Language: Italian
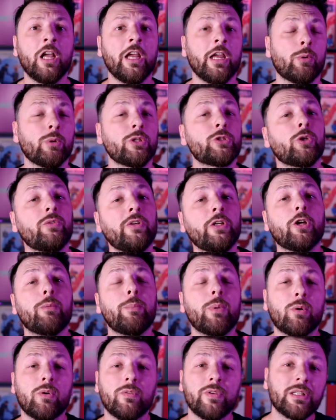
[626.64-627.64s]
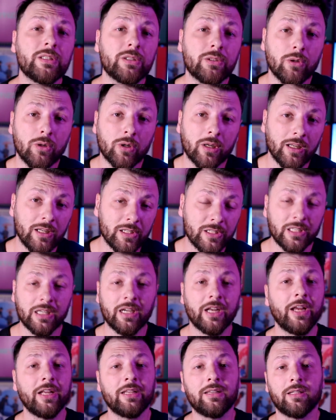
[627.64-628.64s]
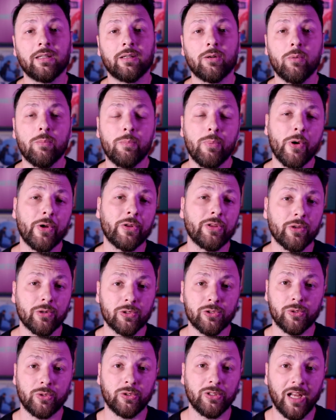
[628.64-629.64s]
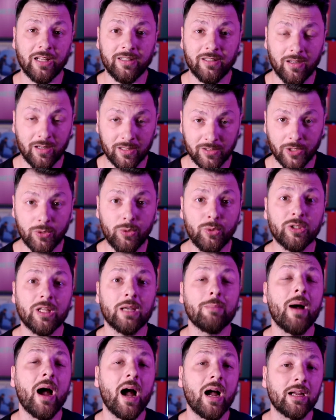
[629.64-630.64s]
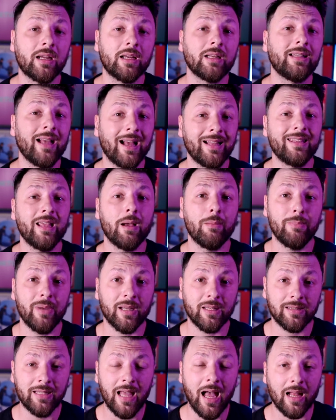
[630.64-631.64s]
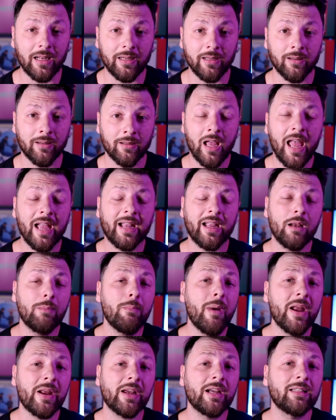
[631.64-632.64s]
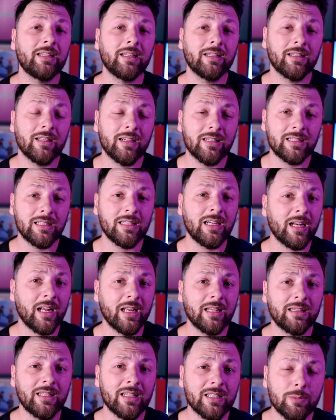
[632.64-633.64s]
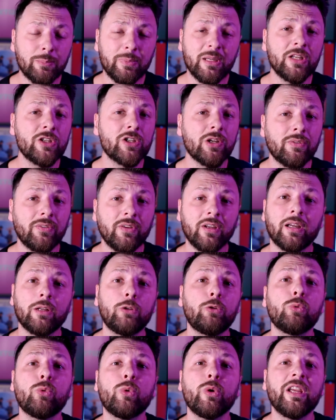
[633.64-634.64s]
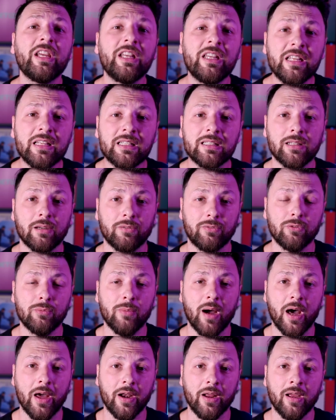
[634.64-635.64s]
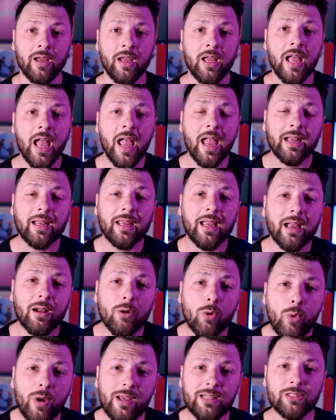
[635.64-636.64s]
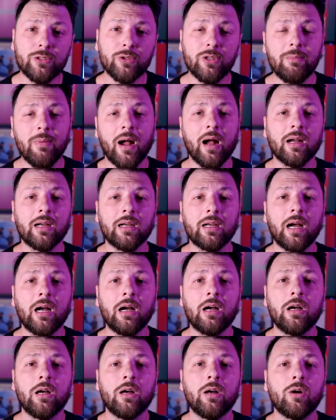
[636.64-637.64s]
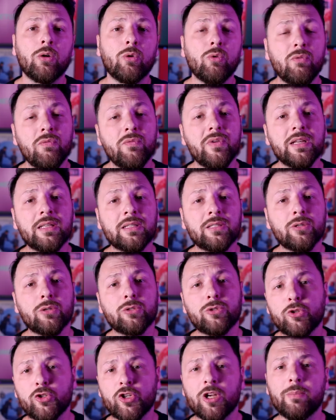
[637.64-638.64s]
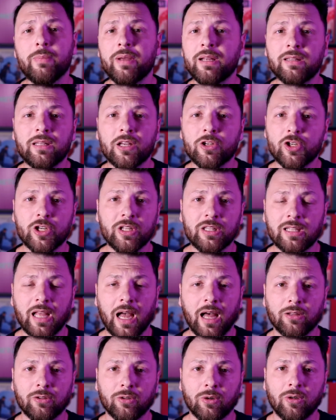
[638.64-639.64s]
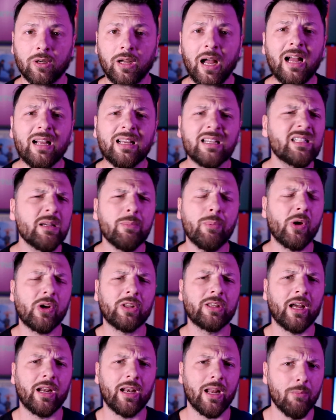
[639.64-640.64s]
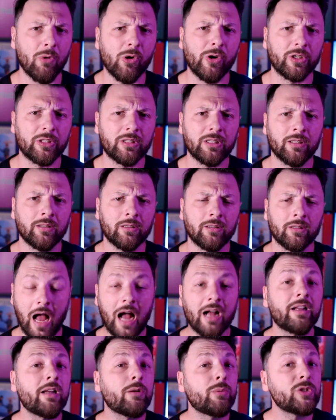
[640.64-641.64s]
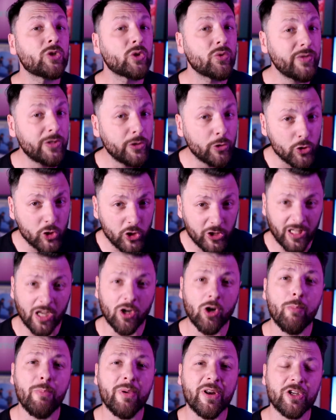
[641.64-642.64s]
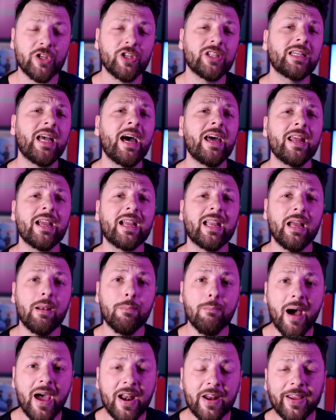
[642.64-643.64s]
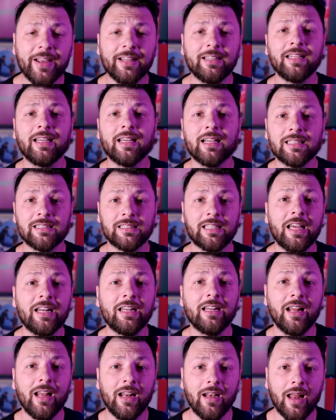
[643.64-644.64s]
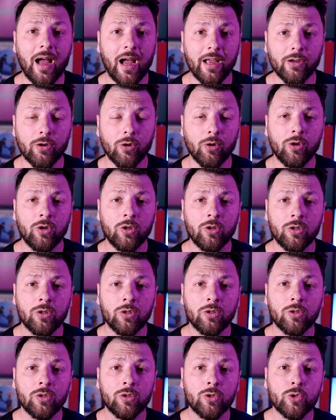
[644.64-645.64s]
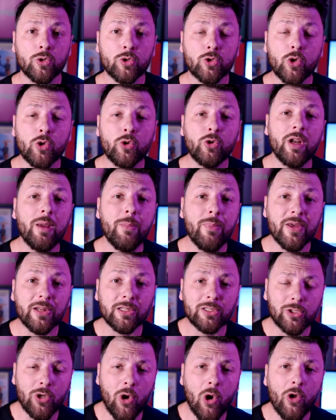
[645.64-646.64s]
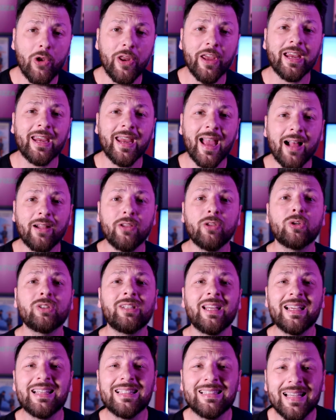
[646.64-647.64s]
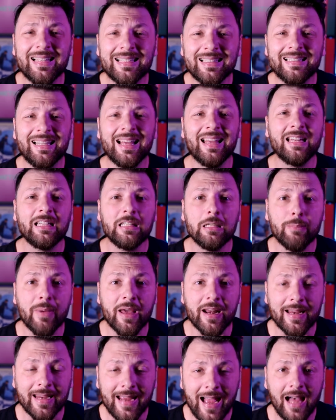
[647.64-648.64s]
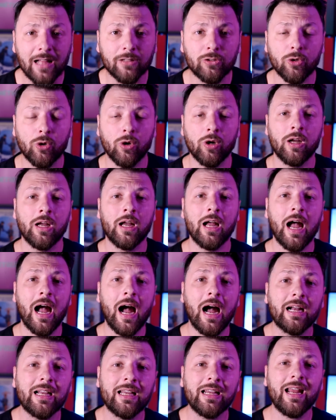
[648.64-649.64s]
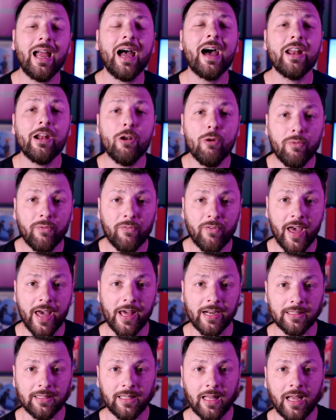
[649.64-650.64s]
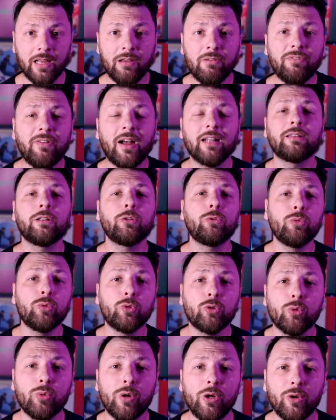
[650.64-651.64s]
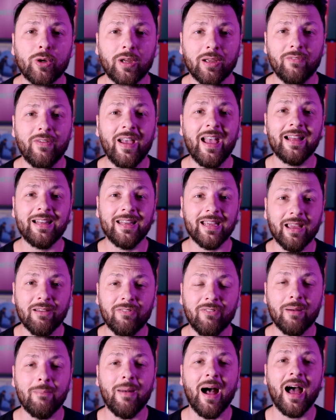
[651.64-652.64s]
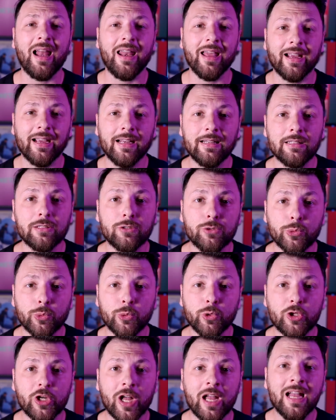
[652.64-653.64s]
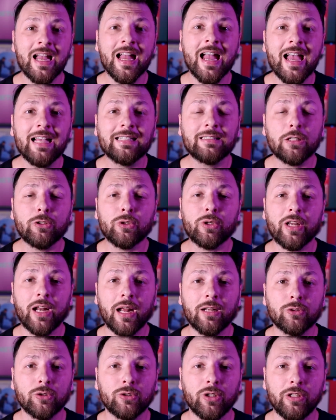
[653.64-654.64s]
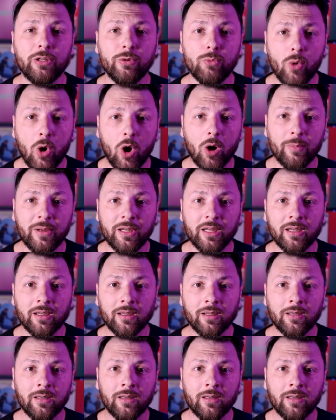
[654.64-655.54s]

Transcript: In questo video abbiamo visto che le sigarette non portano solo danni alla salute, ma anche danni ambientali e che il marketing delle sigarette spinge affinché tu inizi a fumare e che questo rimanga un vizio socialmente accettato, anche se porta alla morte. Anche in questo video ci tengo a precisare che il marketing è sterile e laico, sono le persone che hanno dei desideri di mercato a creare l'offerta. Infatti tutto quello che vedi, che fa male, che distrugge, è stato creato dagli uomini.